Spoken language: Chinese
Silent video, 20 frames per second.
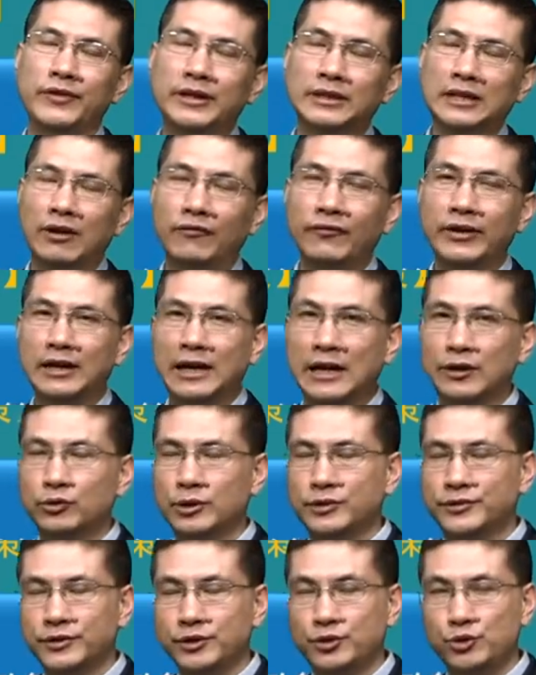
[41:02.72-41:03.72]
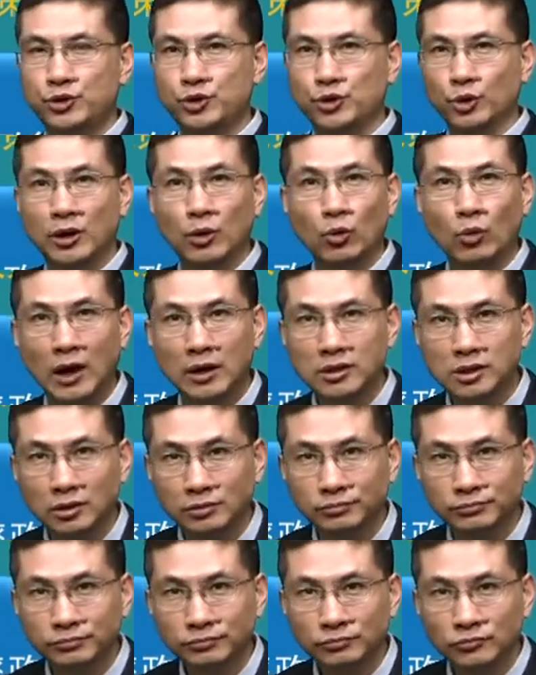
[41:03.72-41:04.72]
为他未来对资金需求很旺
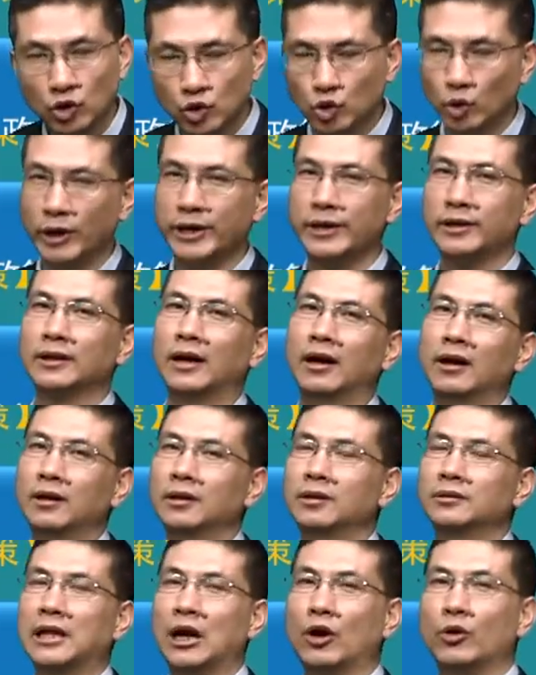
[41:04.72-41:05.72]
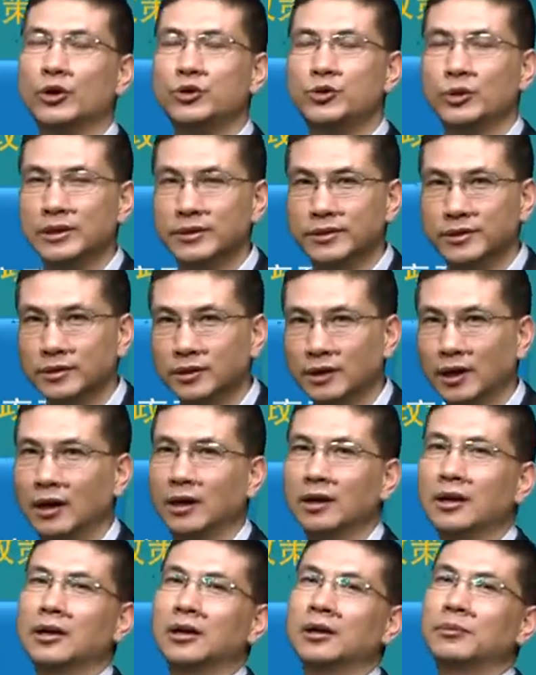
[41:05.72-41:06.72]
盛，所以呢他会选择。
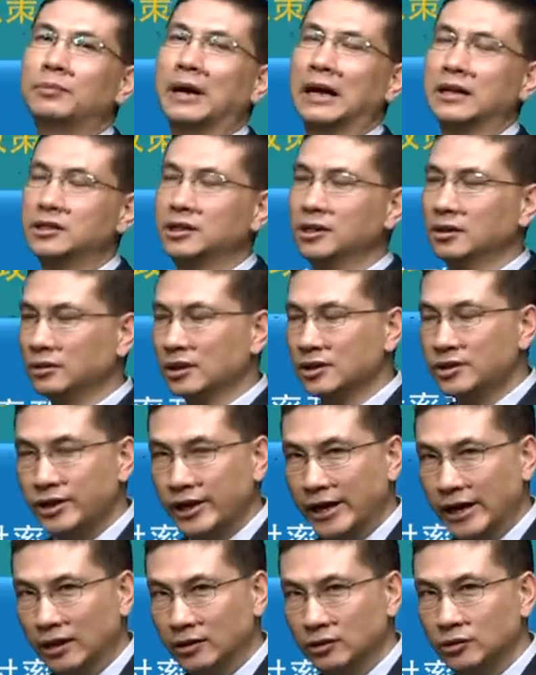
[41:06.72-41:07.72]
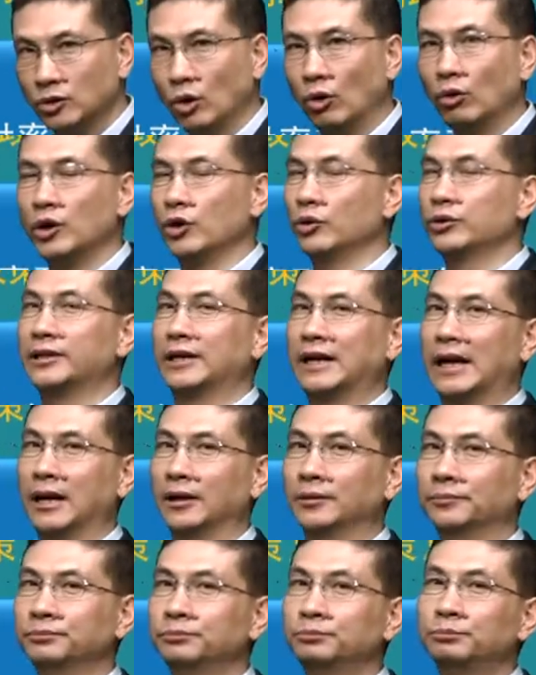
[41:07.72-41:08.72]
把挣的钱都留下
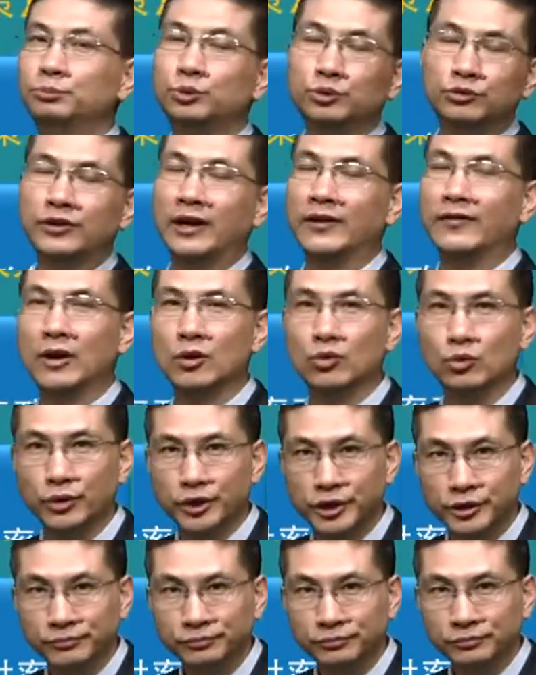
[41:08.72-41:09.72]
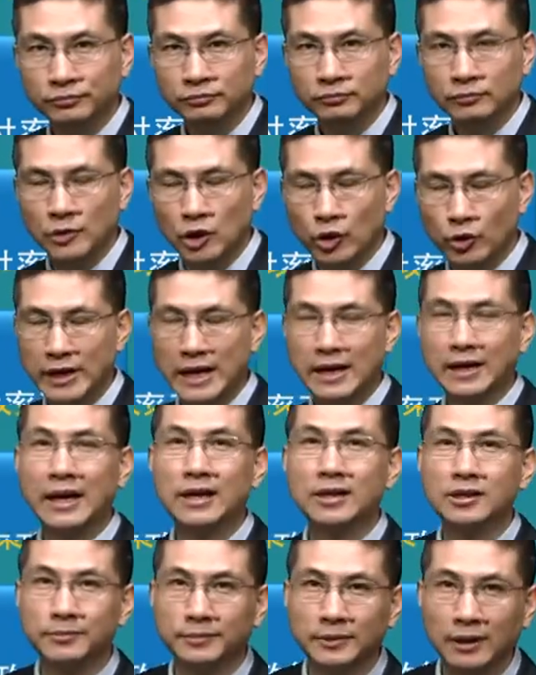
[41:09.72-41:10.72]
来，不发放股利，留下来
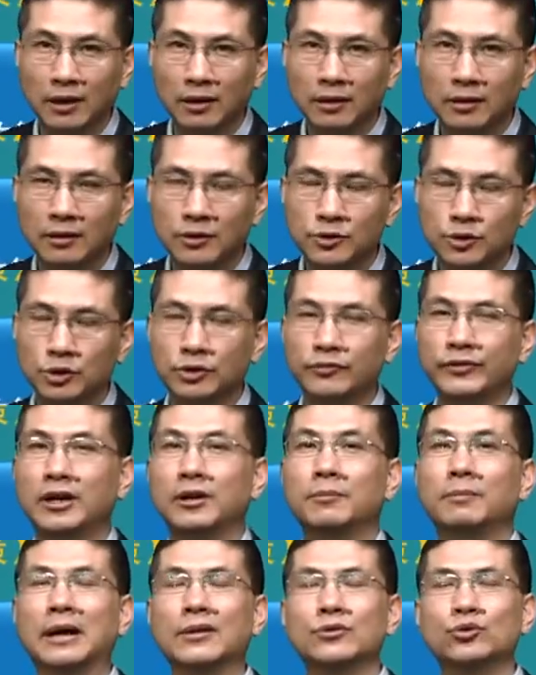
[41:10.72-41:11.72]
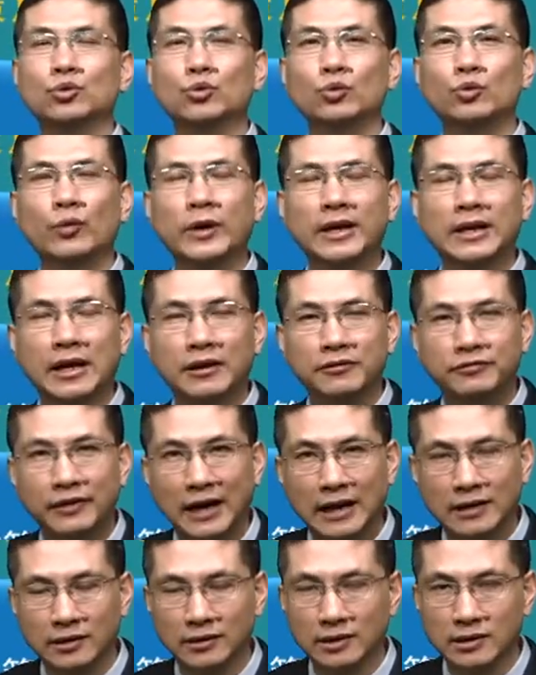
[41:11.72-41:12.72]
干什么呢？就是为了满足未来
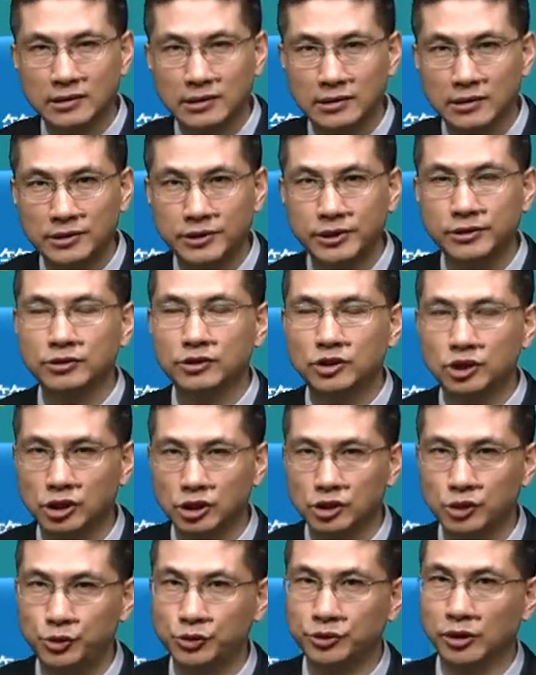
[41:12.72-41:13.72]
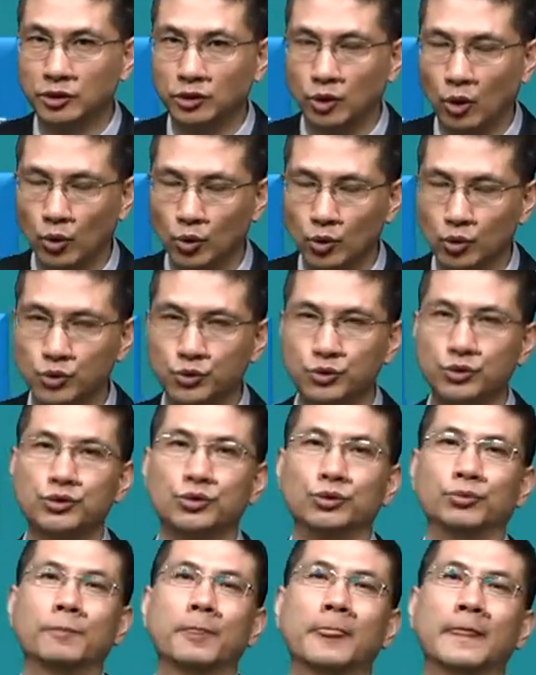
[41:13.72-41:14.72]
发展的资金持续的投入需
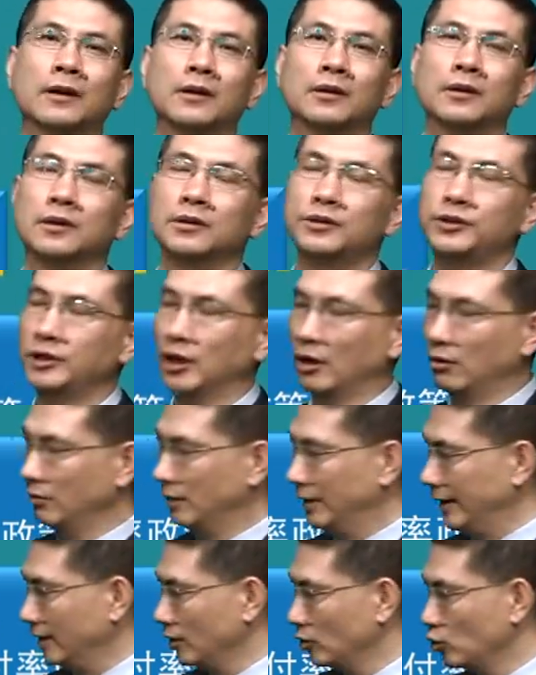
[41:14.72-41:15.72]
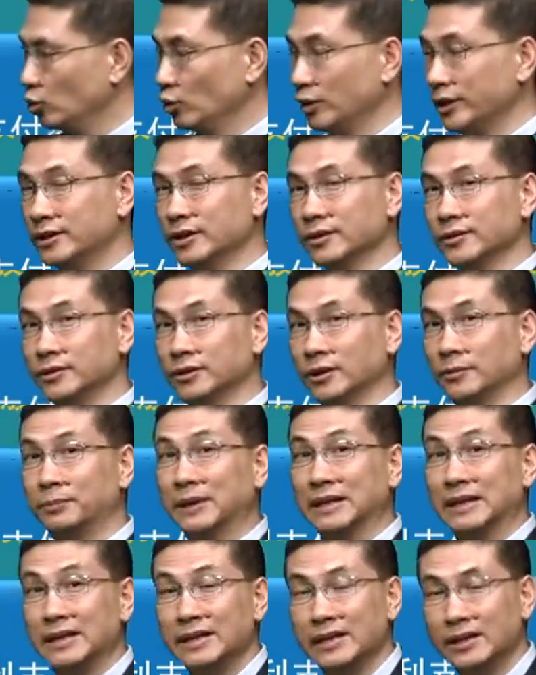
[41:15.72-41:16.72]
求，这叫零股利政策，
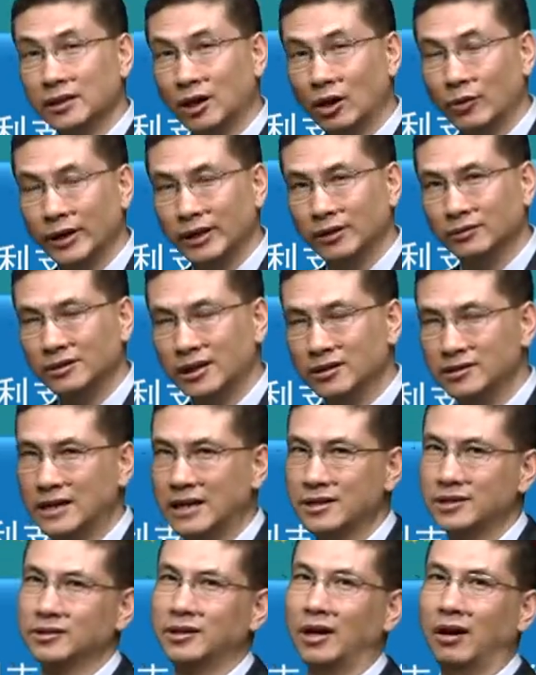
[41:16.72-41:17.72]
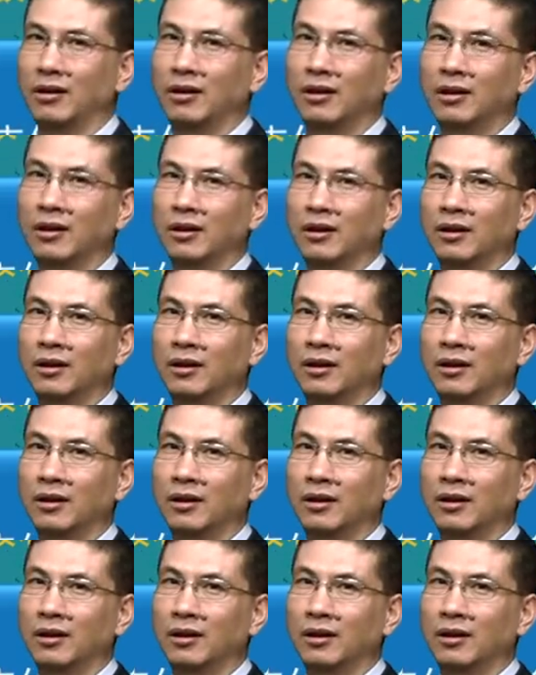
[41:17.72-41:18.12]
把它理解到位。但是大家知道，